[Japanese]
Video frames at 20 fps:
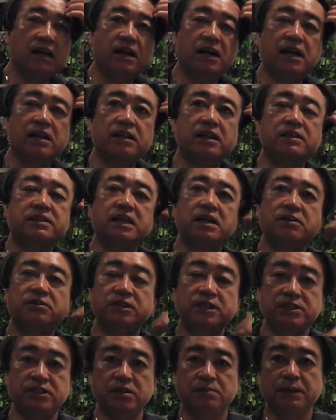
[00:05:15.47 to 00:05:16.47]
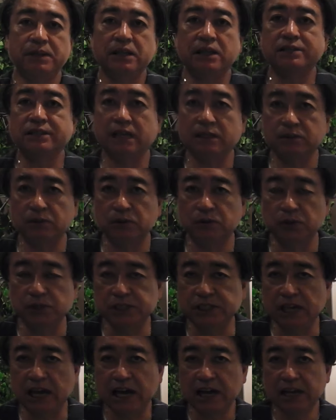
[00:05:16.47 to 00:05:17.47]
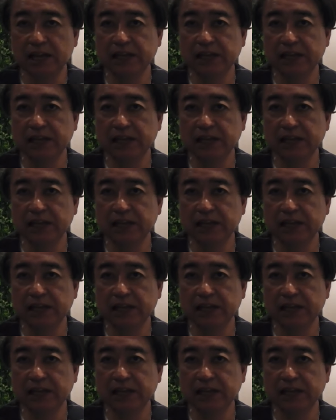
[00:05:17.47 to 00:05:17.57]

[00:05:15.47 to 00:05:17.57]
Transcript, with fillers: ランナー三塁一塁バッター佐藤俊也